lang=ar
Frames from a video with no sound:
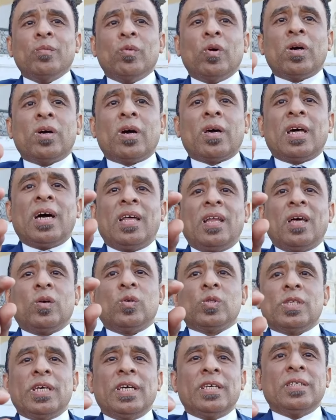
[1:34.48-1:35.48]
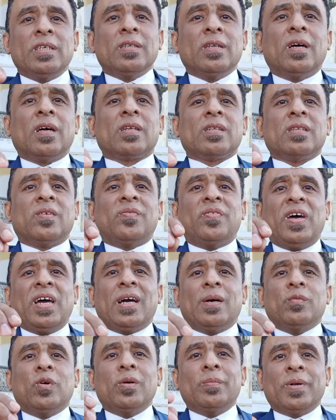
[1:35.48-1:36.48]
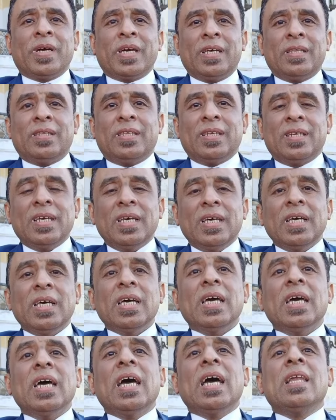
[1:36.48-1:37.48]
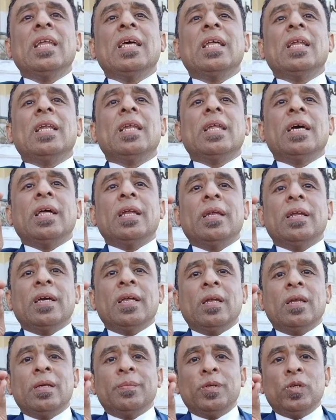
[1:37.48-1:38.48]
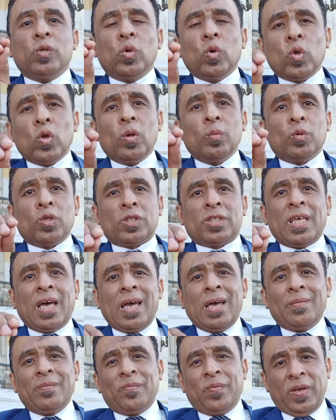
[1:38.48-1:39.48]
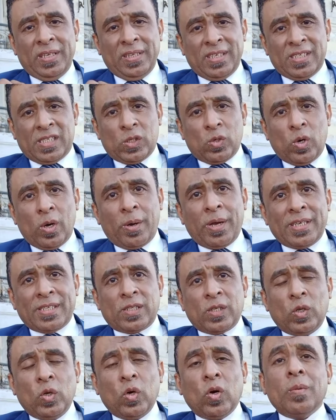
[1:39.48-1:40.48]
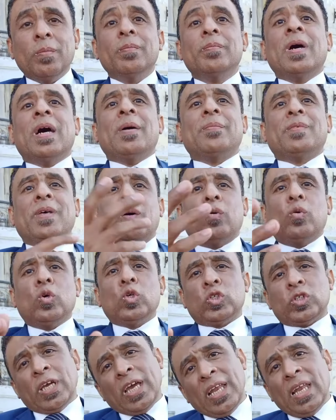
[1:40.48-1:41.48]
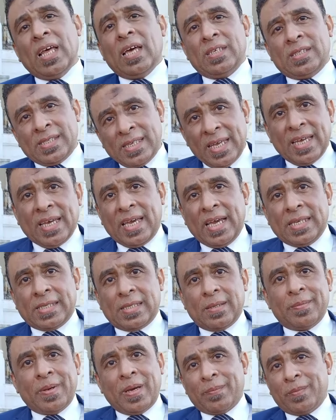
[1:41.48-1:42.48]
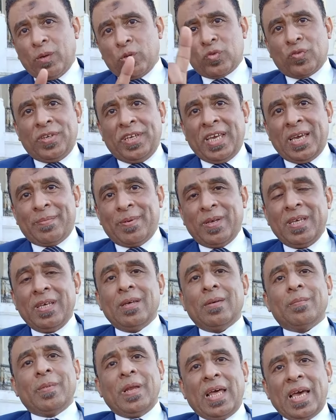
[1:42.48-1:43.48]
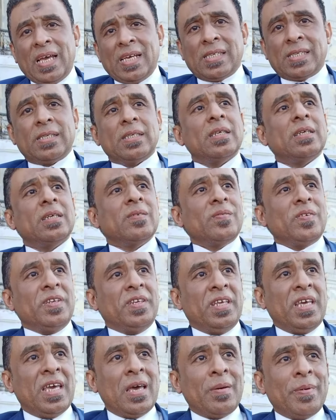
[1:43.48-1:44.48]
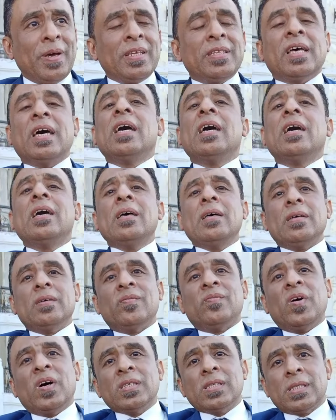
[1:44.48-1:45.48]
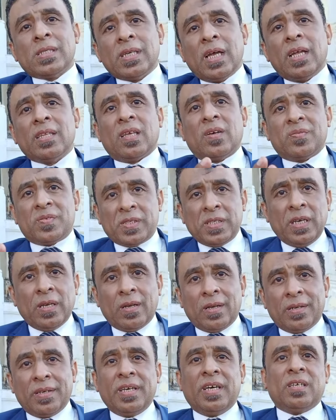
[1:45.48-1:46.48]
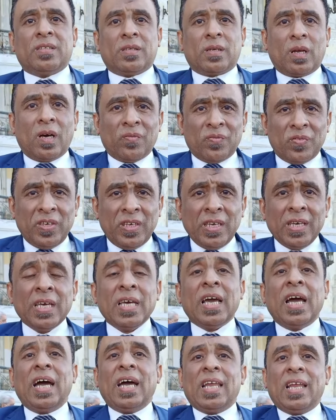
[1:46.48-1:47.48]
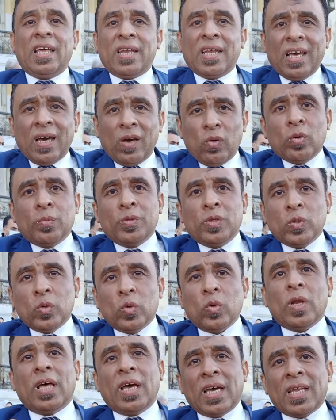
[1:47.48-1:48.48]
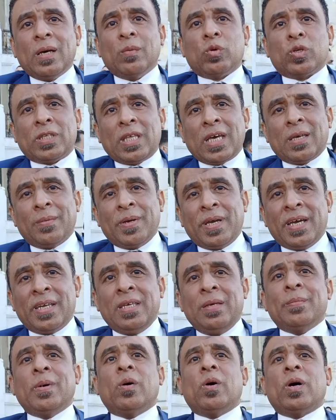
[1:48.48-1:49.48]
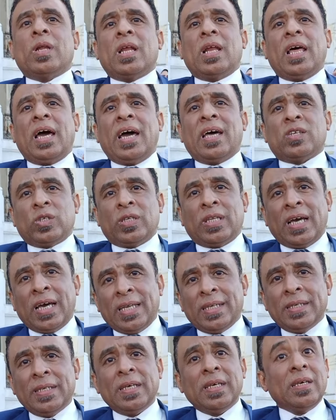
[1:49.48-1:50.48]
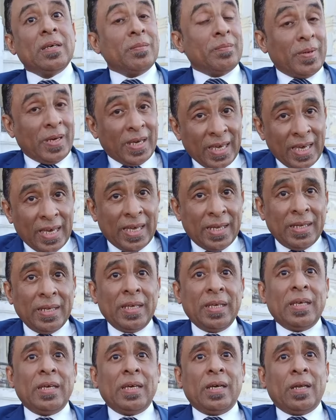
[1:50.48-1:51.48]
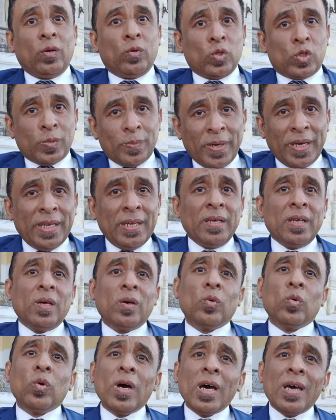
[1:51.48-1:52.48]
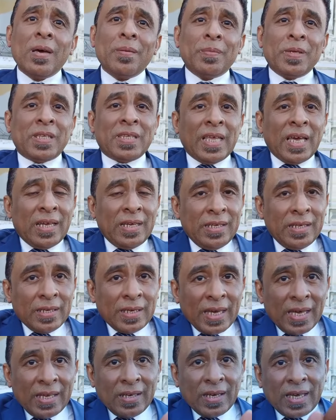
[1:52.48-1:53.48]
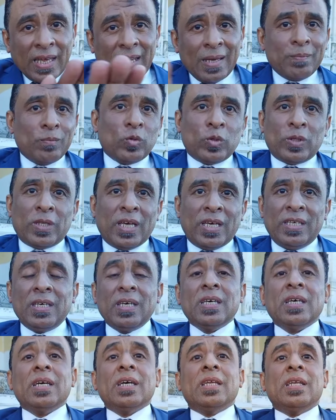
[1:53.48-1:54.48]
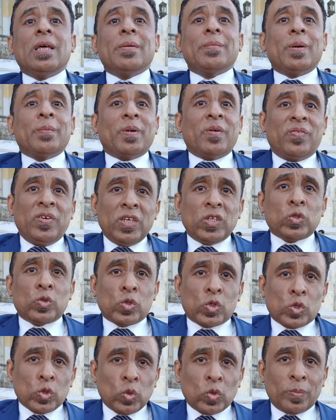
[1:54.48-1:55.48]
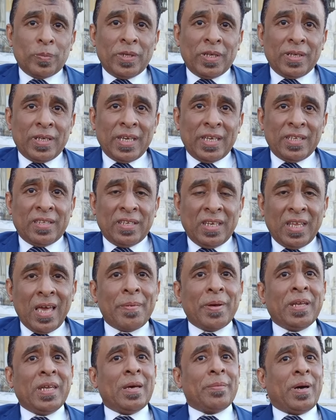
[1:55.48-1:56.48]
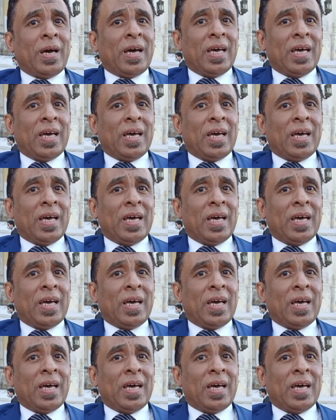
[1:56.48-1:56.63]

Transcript: الموقرة على الجزئية دي النهاردة في حاجة مهمة جدا قال اللي بيقوله المتهم في عند استدعاء جلسة اليوم ما أبداهوش إلا أثناء الجلسة ما أبداهوش في النيابة بالعكس النيابة ده فصل تفصيلا اعترافي على نحو بيقول أنا مرتكب الجريمة وأنا اللي هرشد عن مكان الجثمان وبالتالي كان الكلام منتهي انما ما فيش قصور من جهه النيابه النيابه